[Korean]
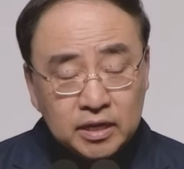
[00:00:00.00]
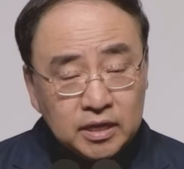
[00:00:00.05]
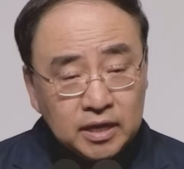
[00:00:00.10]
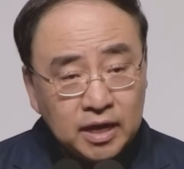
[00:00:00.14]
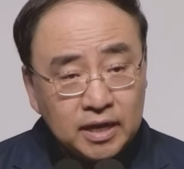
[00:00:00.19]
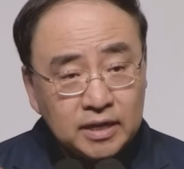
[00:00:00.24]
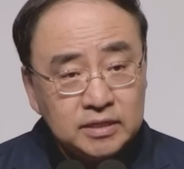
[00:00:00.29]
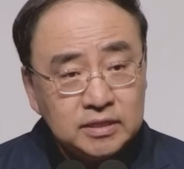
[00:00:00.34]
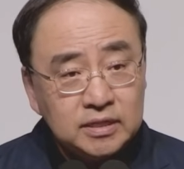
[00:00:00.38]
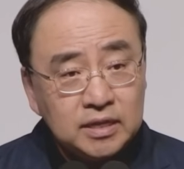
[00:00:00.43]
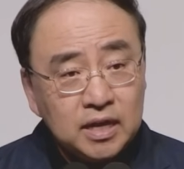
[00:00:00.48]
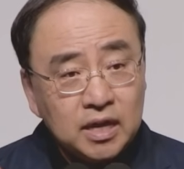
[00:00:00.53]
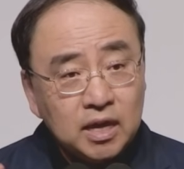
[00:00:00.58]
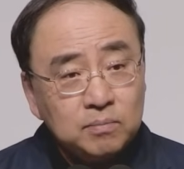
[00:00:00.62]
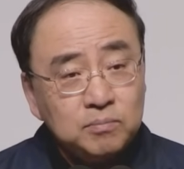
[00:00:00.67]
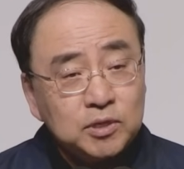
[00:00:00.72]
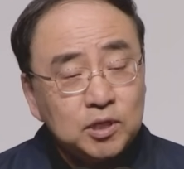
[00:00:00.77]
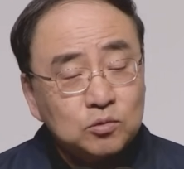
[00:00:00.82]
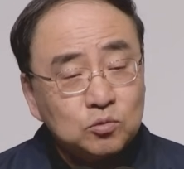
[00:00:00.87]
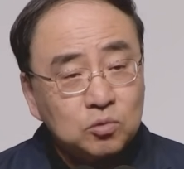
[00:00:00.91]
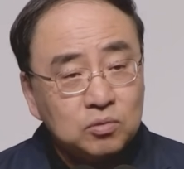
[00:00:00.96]
하늘에
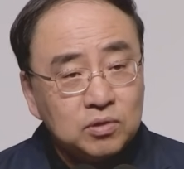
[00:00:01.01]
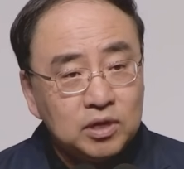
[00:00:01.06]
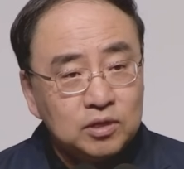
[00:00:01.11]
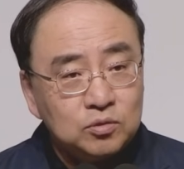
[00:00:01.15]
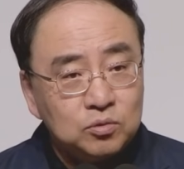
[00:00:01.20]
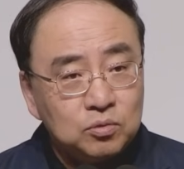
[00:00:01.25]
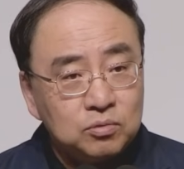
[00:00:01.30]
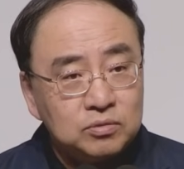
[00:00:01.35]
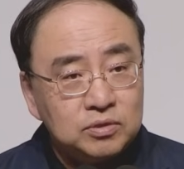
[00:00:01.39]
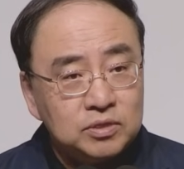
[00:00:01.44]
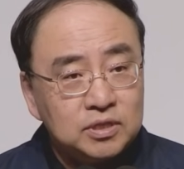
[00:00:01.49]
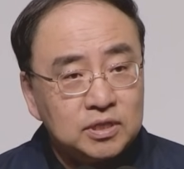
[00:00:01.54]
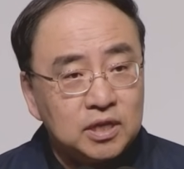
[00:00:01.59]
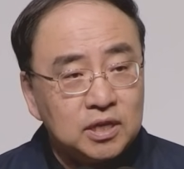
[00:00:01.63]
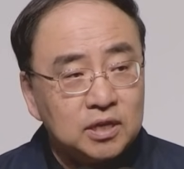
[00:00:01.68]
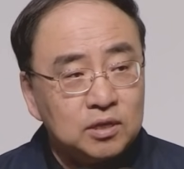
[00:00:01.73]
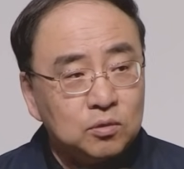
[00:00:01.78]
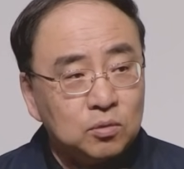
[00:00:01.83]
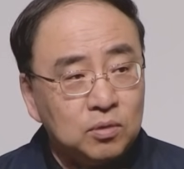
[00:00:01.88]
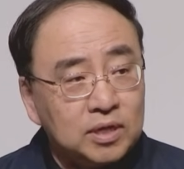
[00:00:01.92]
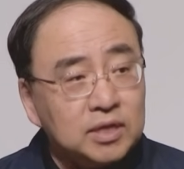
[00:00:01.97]
함께 속한
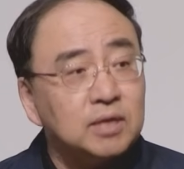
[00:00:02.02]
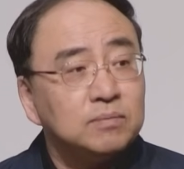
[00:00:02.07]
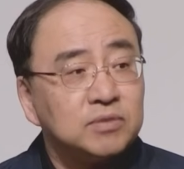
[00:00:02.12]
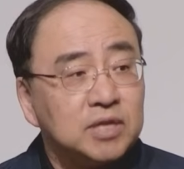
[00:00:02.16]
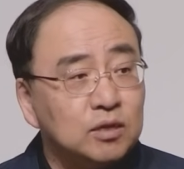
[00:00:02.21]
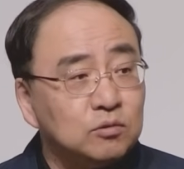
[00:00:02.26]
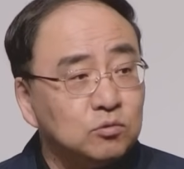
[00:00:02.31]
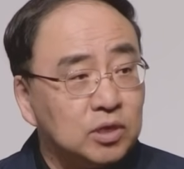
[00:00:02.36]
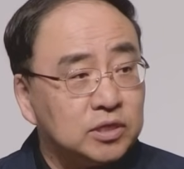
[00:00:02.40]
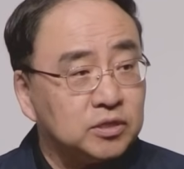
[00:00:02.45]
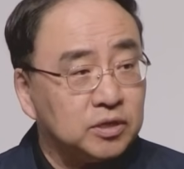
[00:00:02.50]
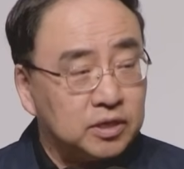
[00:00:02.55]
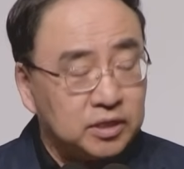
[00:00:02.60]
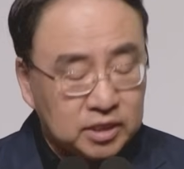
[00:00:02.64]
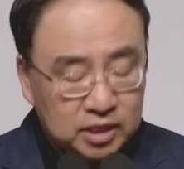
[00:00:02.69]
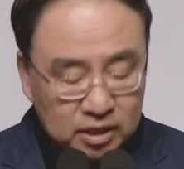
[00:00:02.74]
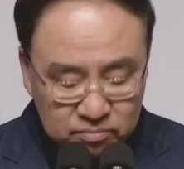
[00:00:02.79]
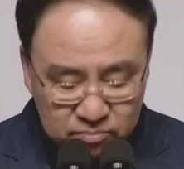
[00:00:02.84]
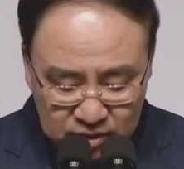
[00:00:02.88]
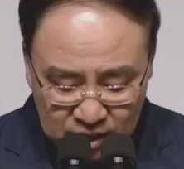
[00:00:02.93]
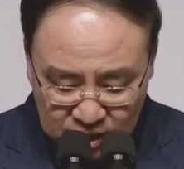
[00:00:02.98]
존재로 하나님 창조하셨기
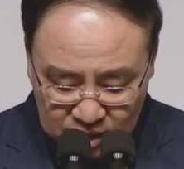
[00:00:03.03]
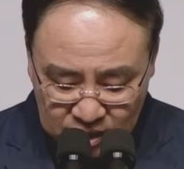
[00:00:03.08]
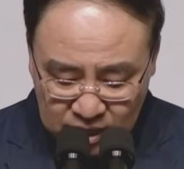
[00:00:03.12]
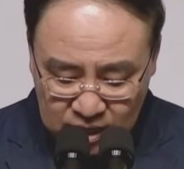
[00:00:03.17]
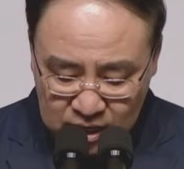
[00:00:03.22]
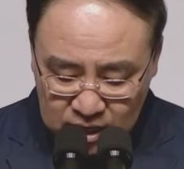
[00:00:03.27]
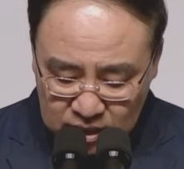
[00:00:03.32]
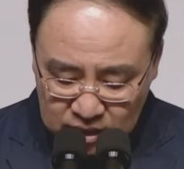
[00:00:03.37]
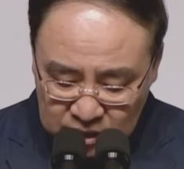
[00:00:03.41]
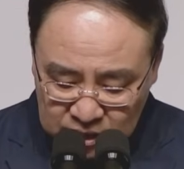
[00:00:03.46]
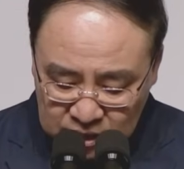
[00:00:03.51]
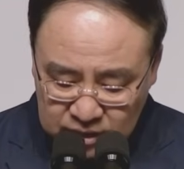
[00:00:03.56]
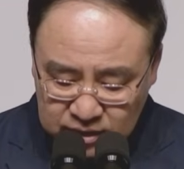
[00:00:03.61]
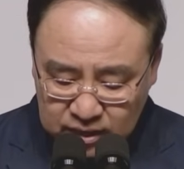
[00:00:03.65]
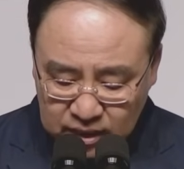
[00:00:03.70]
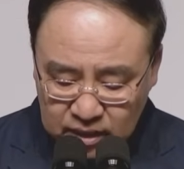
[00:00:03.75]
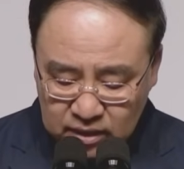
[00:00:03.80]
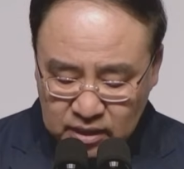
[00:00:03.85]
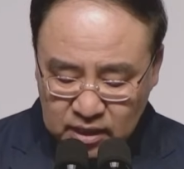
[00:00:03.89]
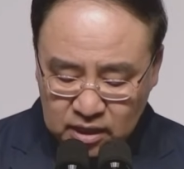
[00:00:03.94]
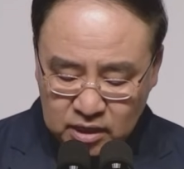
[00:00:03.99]
때문에 이
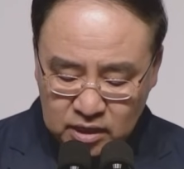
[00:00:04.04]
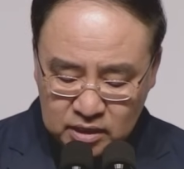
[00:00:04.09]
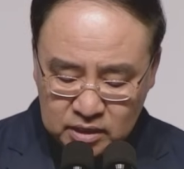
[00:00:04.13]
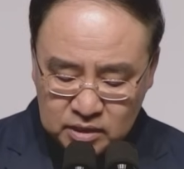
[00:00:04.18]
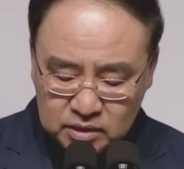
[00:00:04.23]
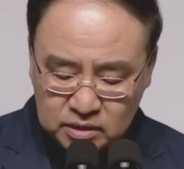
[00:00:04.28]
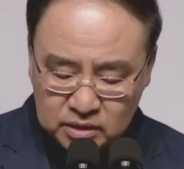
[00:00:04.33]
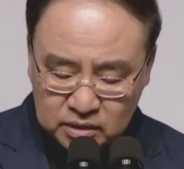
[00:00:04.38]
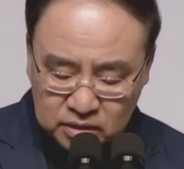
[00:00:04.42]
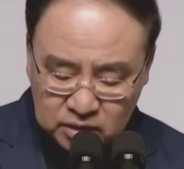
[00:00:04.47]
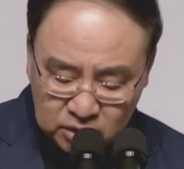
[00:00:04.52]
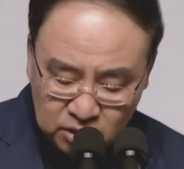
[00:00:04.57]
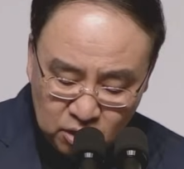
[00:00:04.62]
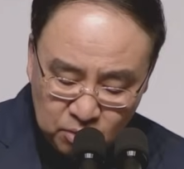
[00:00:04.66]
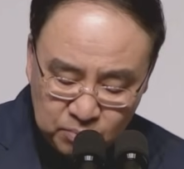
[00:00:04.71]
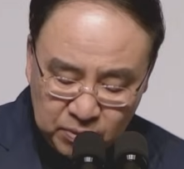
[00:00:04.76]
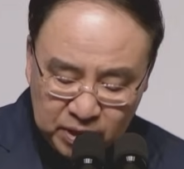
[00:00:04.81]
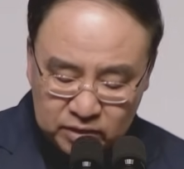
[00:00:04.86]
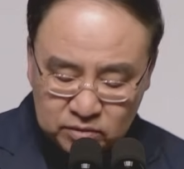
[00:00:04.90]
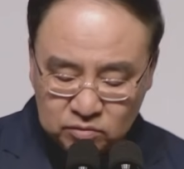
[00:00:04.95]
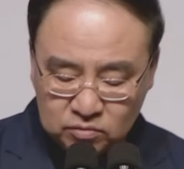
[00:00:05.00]
세계
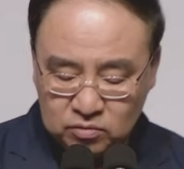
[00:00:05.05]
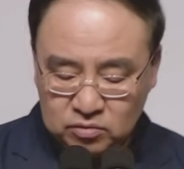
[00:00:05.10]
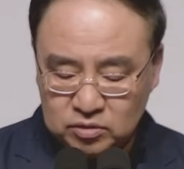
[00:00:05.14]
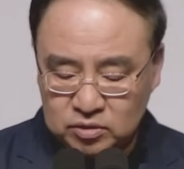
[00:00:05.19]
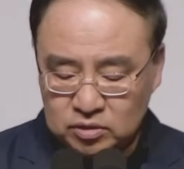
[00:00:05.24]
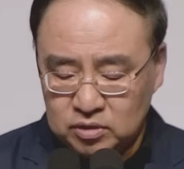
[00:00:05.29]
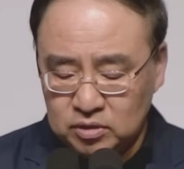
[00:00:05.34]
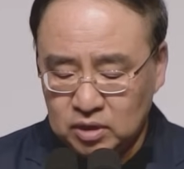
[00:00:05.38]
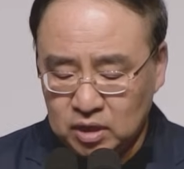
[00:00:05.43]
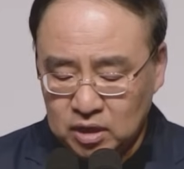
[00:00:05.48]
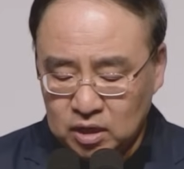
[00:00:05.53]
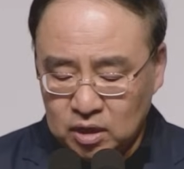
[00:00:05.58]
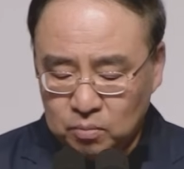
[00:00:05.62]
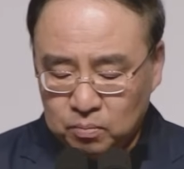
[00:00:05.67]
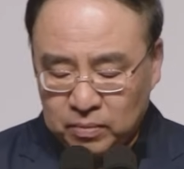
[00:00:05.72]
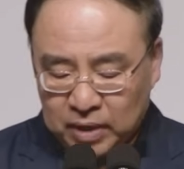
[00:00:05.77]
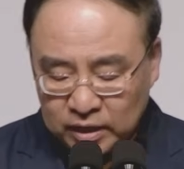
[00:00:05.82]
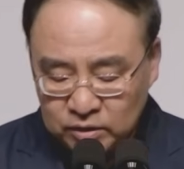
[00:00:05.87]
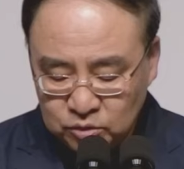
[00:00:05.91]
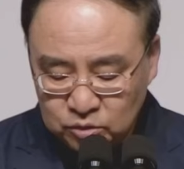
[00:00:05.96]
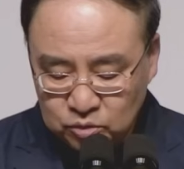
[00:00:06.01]
그것만으로는
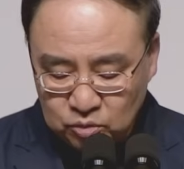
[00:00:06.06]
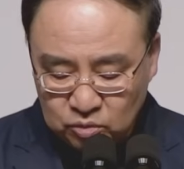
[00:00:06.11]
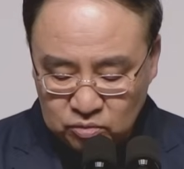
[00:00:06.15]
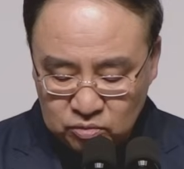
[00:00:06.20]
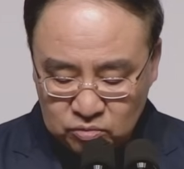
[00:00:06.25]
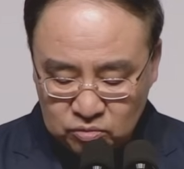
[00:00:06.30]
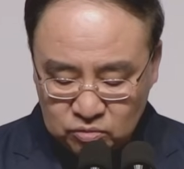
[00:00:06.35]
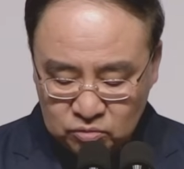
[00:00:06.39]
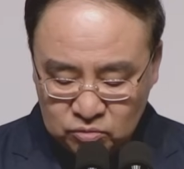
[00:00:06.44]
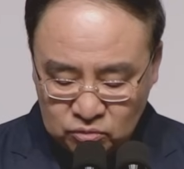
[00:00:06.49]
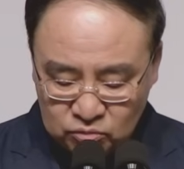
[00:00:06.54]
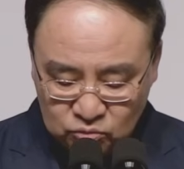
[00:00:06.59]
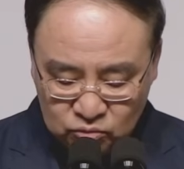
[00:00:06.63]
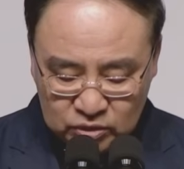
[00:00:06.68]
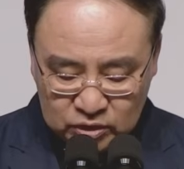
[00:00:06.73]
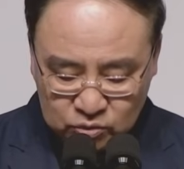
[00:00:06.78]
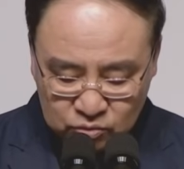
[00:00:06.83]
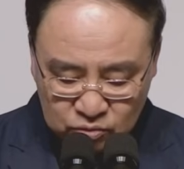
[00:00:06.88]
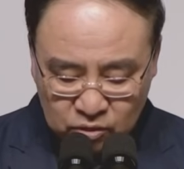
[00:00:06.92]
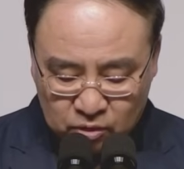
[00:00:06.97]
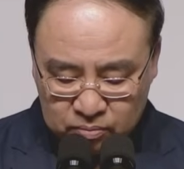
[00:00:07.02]
만족을
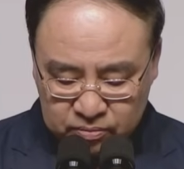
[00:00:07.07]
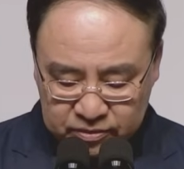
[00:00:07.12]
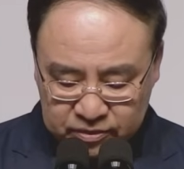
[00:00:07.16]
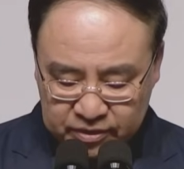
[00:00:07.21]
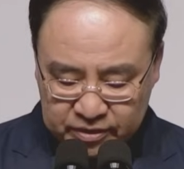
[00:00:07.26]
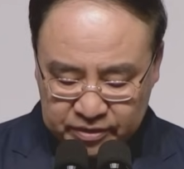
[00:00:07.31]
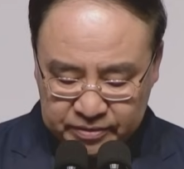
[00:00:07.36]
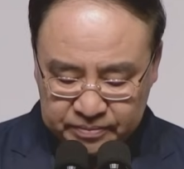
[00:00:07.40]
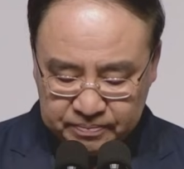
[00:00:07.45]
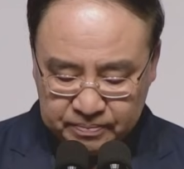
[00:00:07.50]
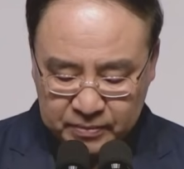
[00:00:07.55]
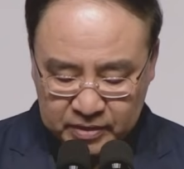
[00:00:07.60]
누릴 수가 없어요.